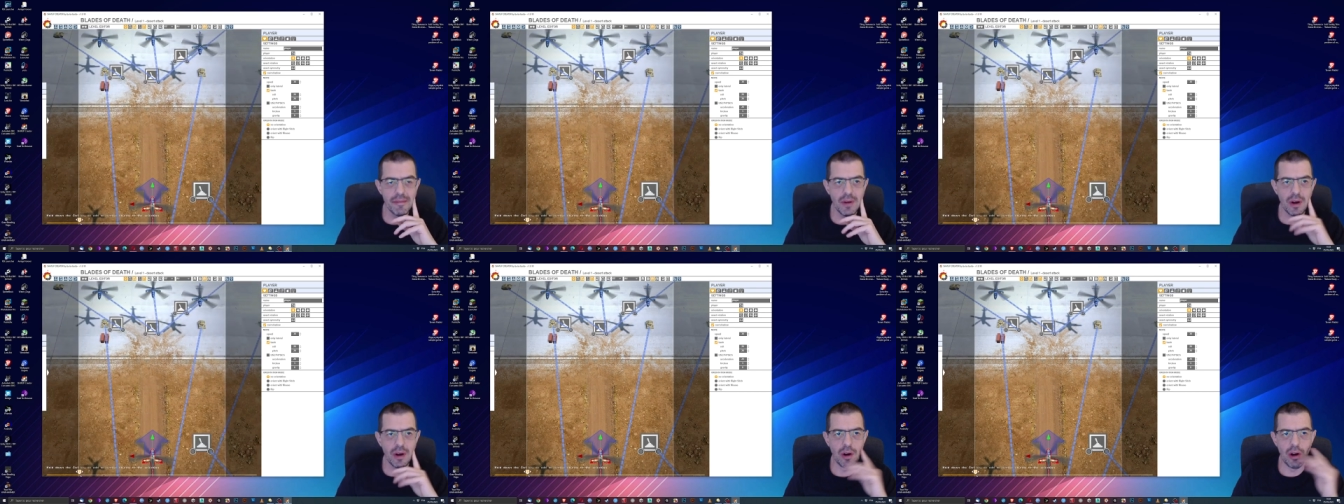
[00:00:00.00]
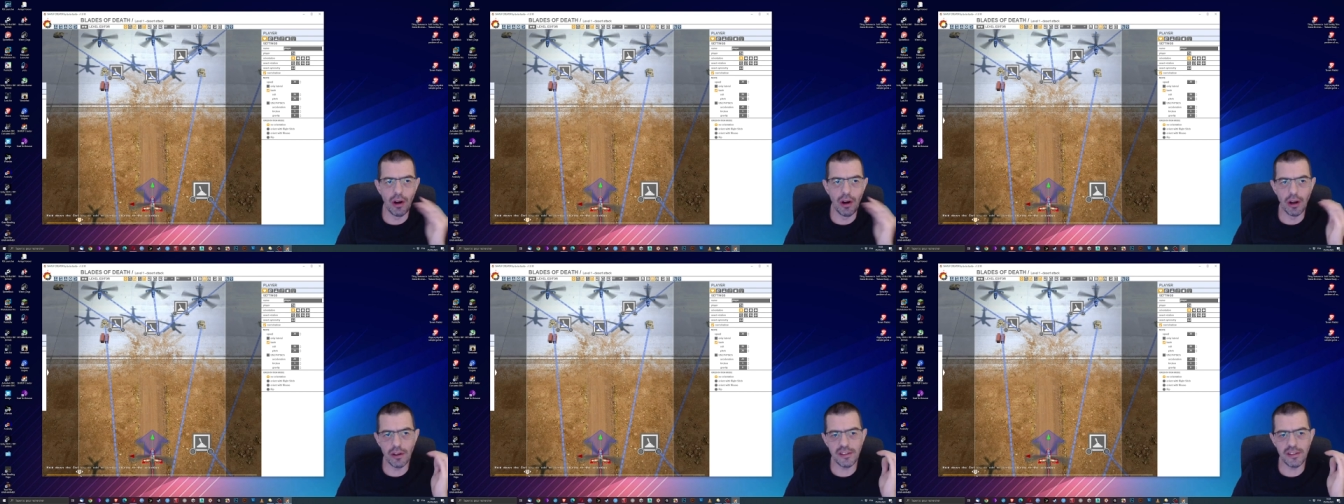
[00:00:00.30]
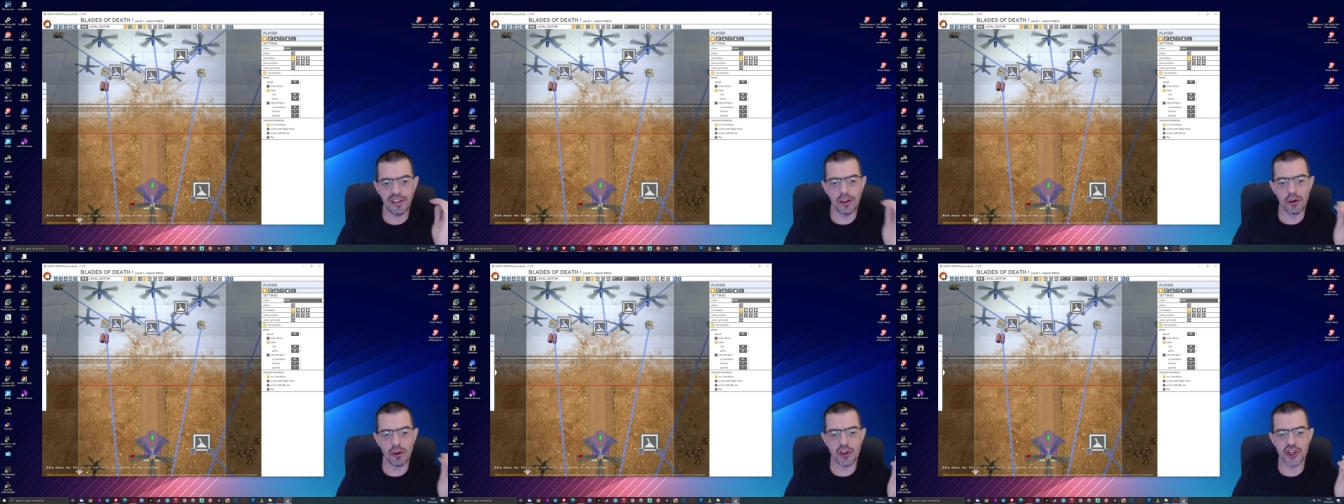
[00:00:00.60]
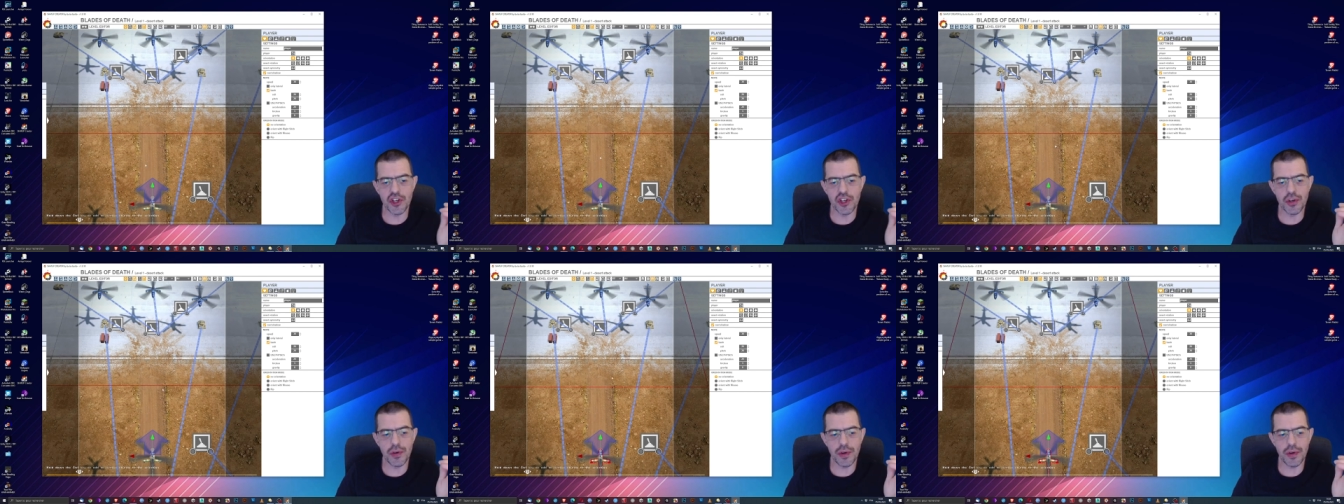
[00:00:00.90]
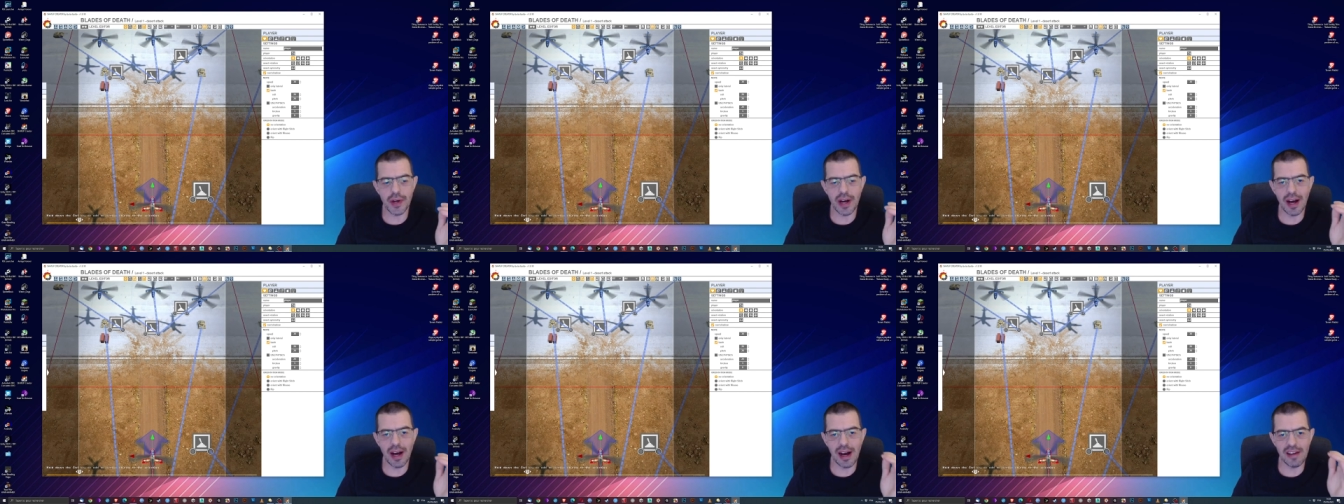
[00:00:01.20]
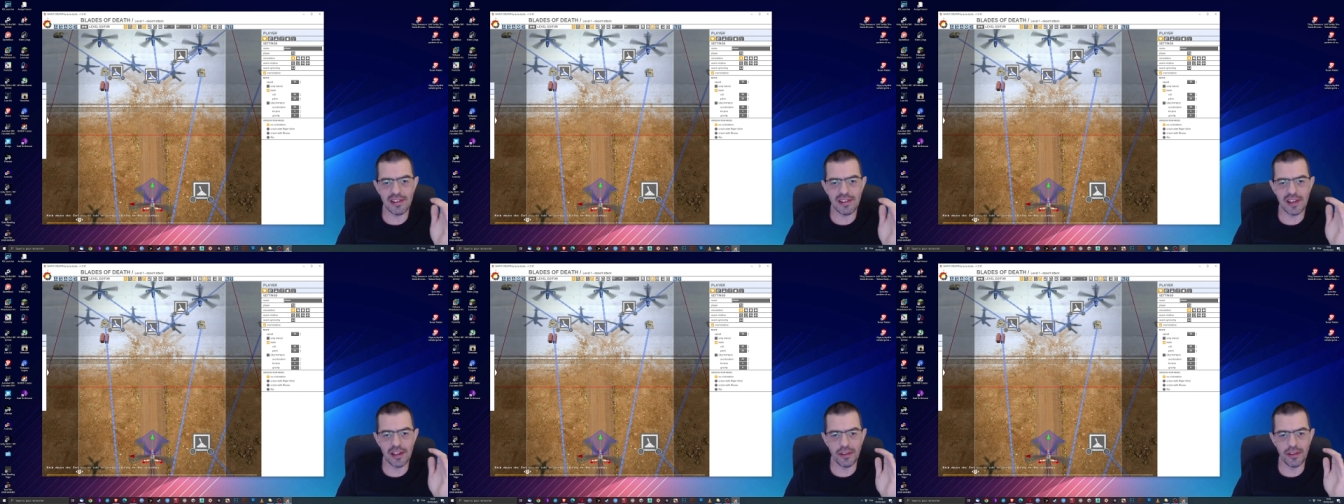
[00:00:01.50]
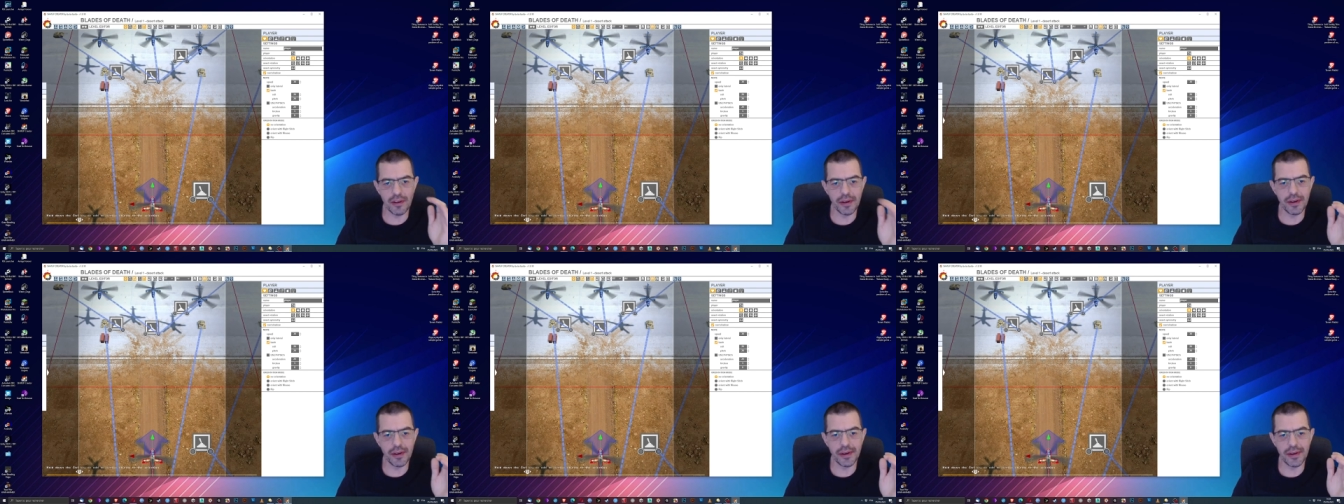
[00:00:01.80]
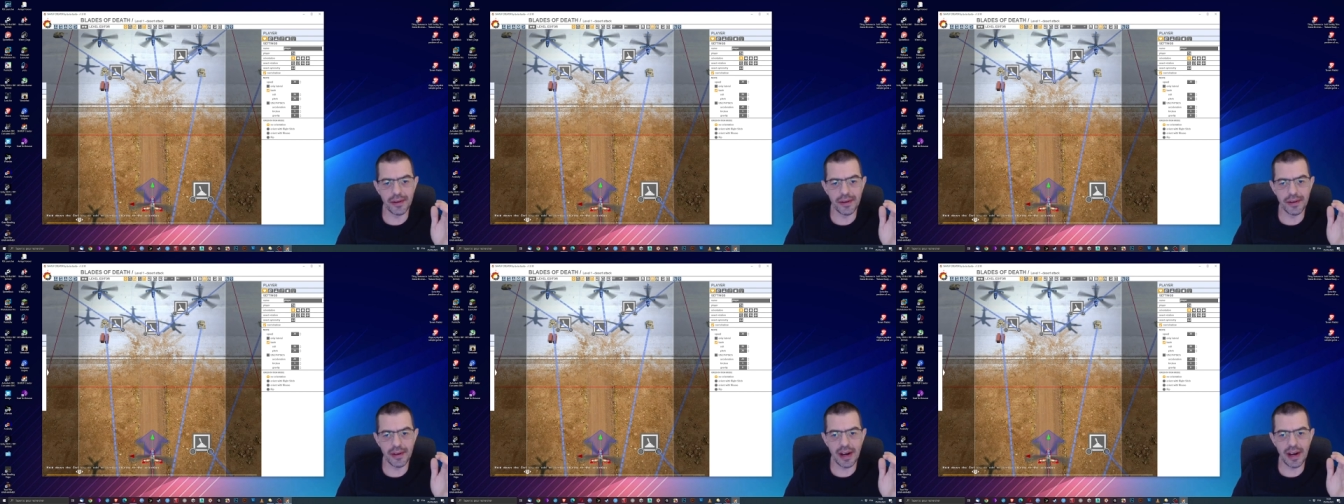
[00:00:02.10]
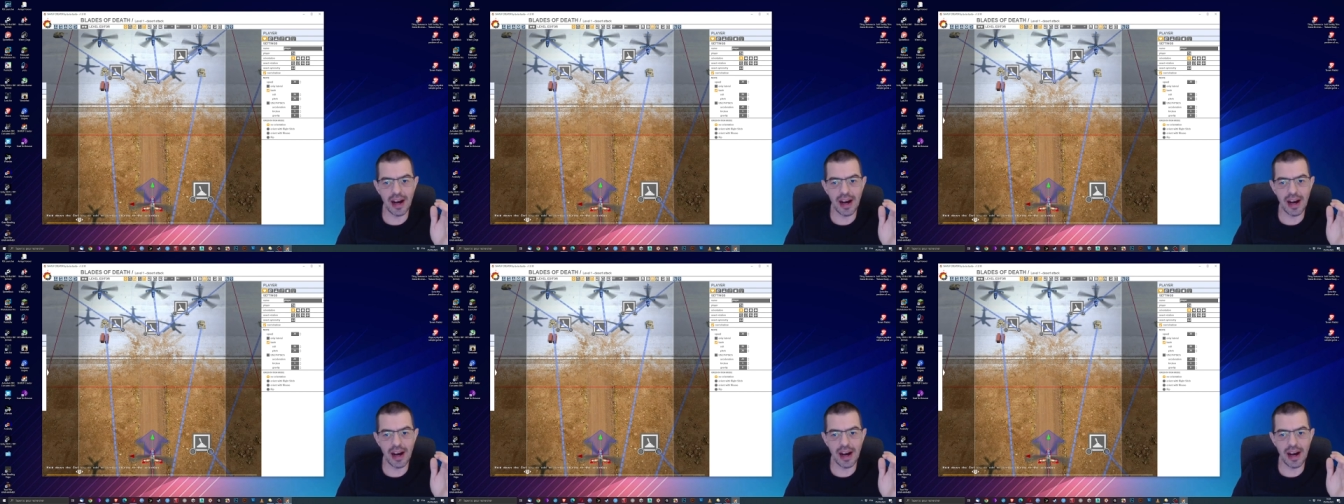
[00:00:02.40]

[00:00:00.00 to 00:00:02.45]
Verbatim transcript: lancer le jeu à cette, euh,